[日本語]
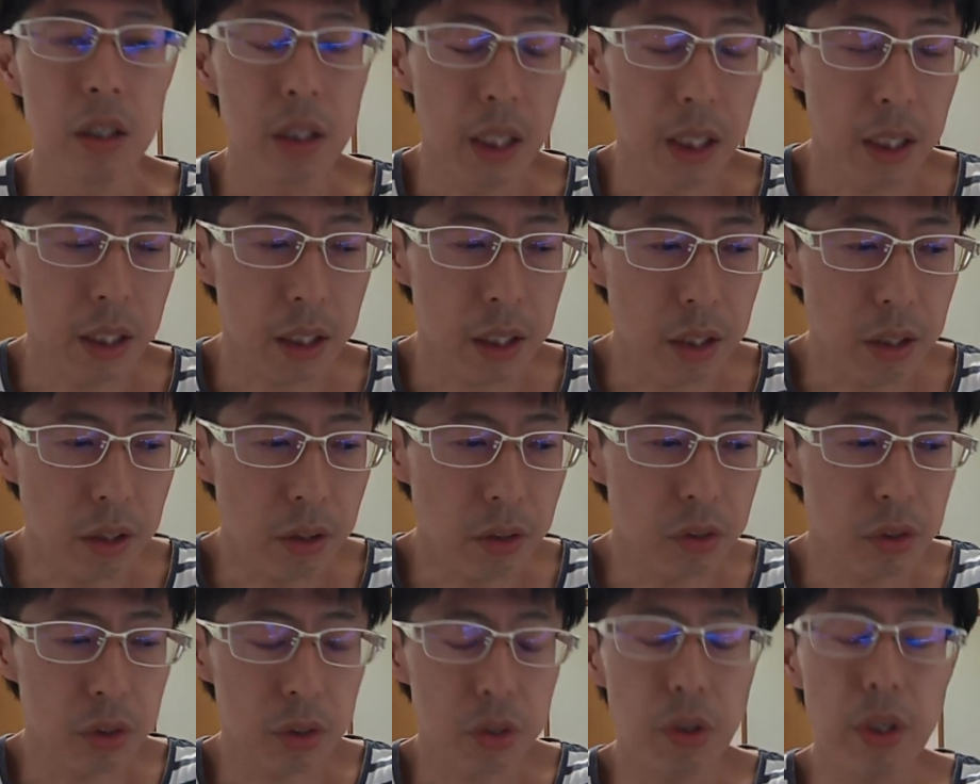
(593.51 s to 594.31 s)
えー、
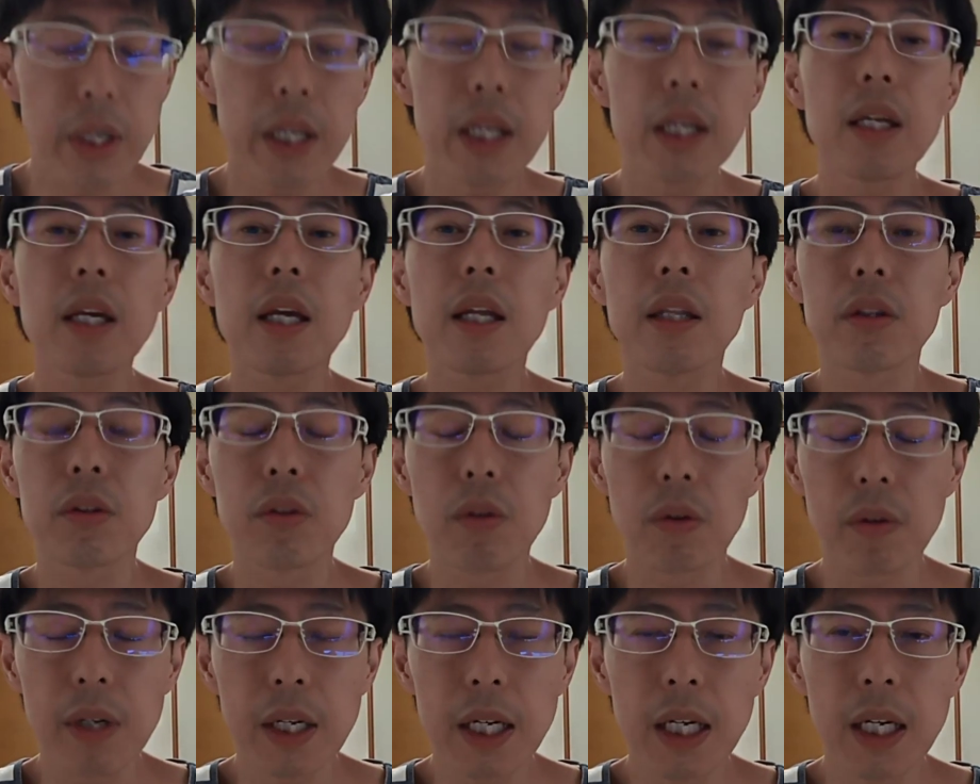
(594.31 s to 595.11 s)
旧ソ連圏
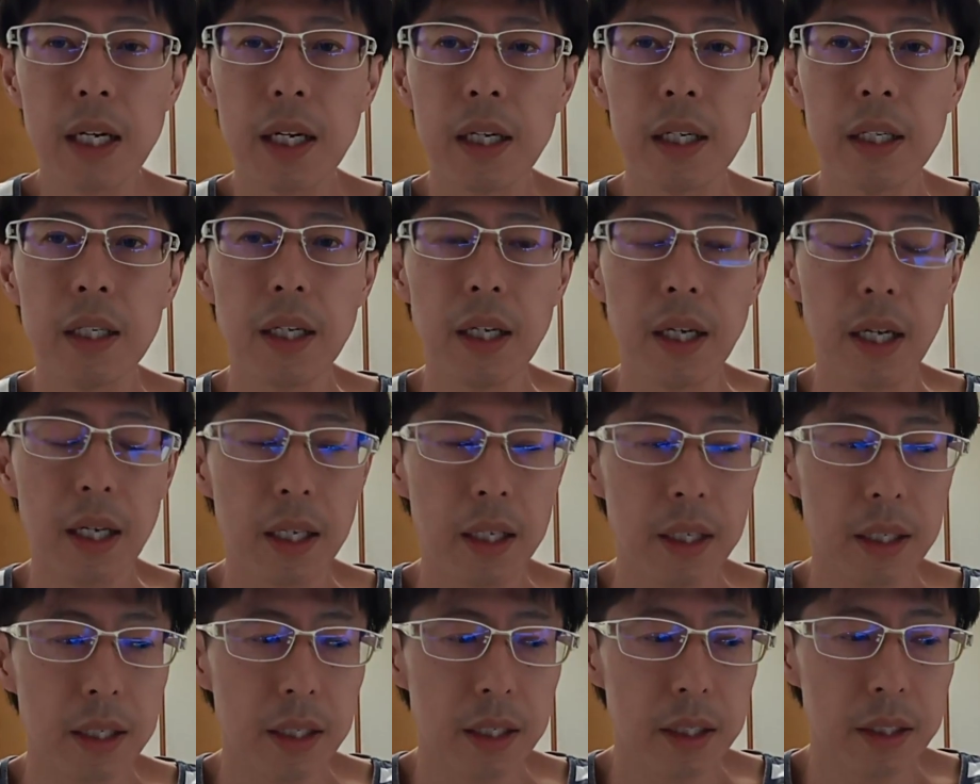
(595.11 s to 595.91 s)
とか、
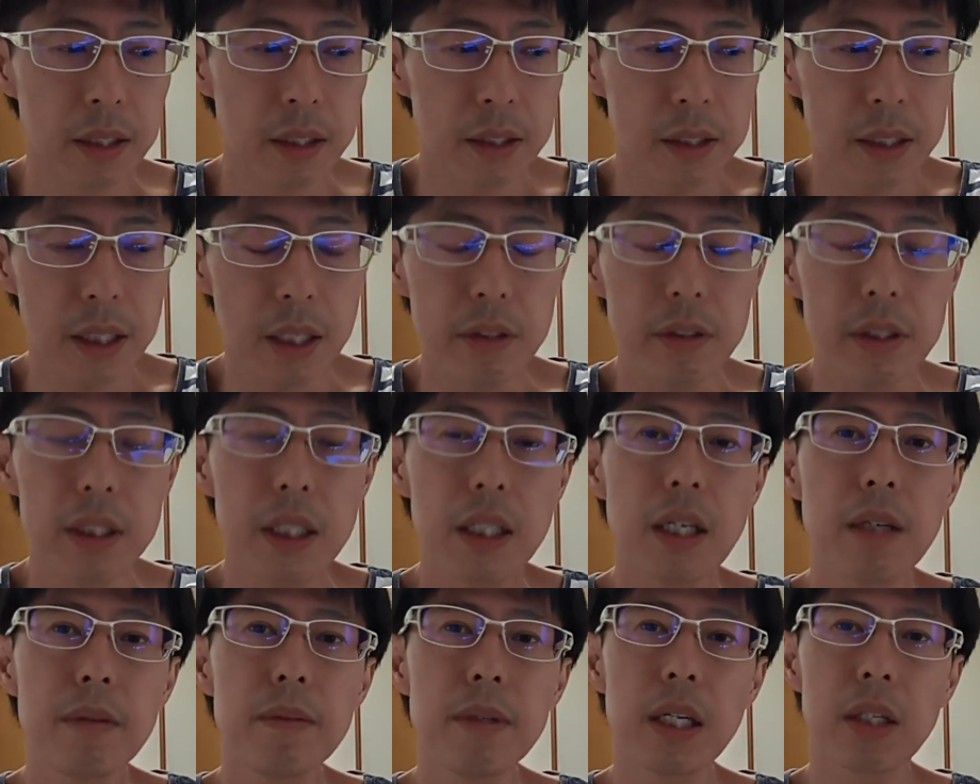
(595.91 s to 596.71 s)
えー、
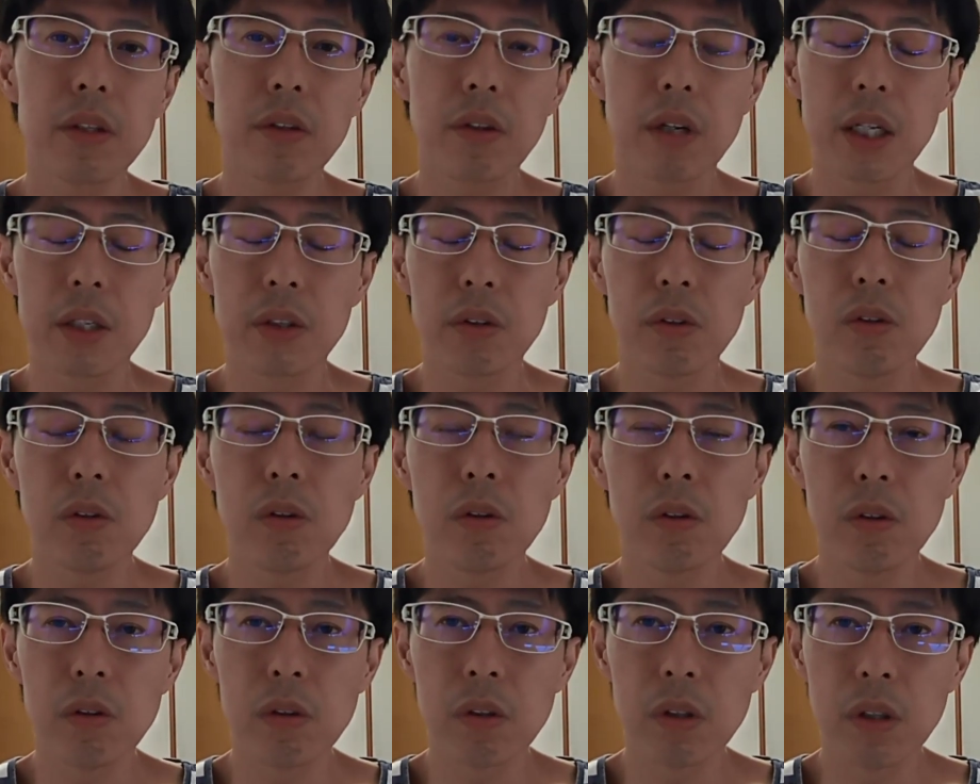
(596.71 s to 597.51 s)
サウジアラビアとかの
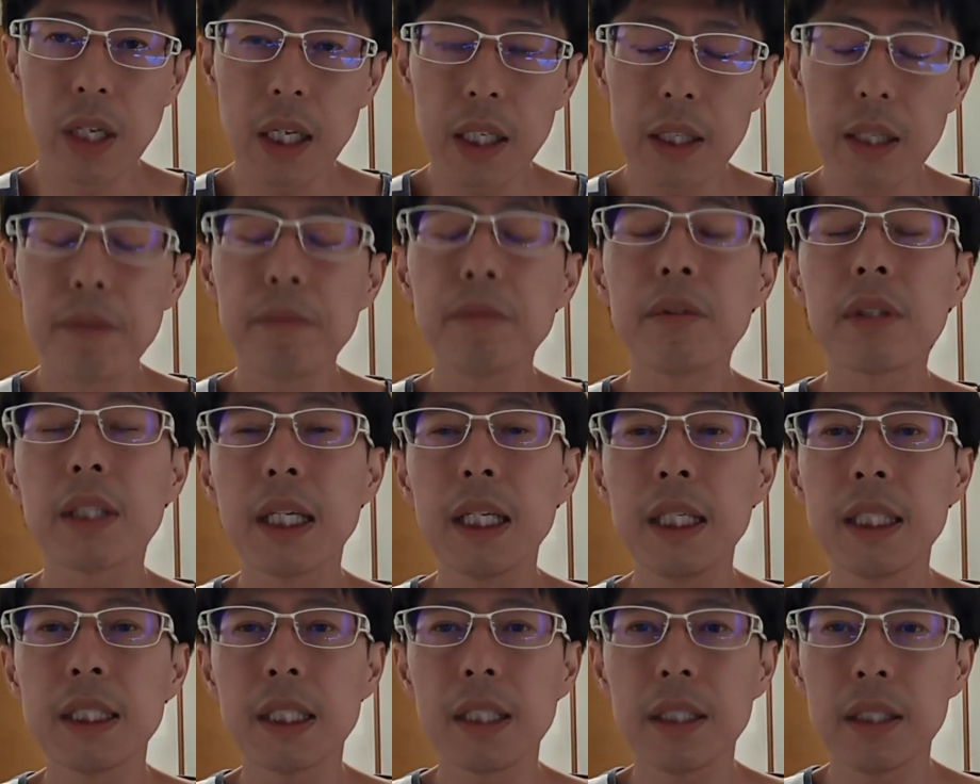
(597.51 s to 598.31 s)
方が多分
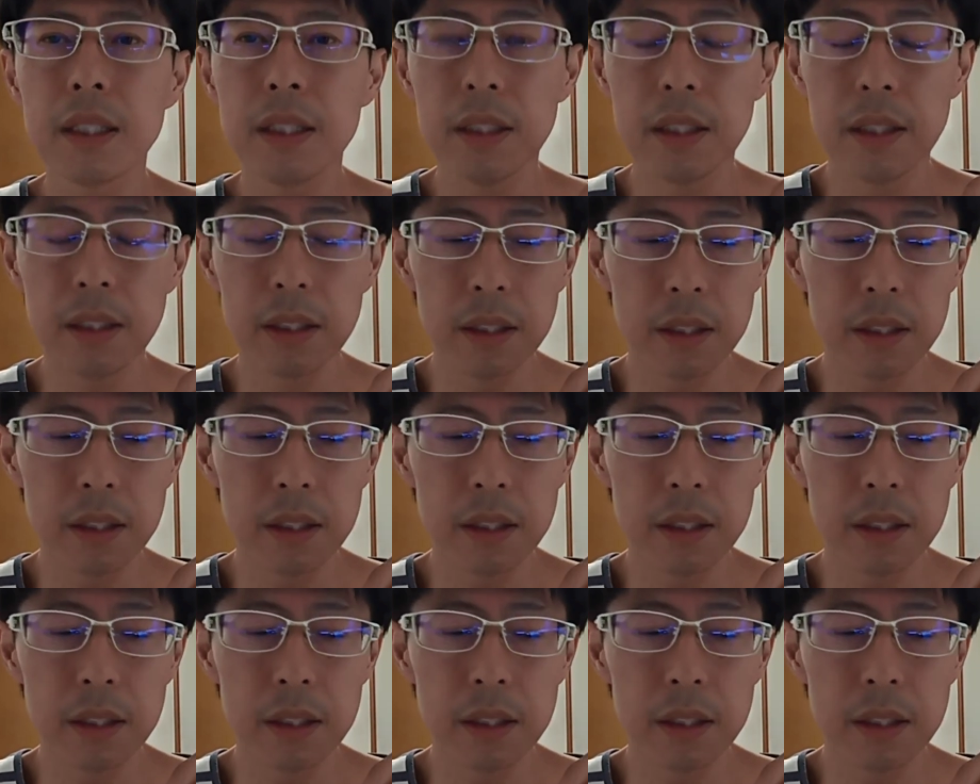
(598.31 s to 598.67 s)
計算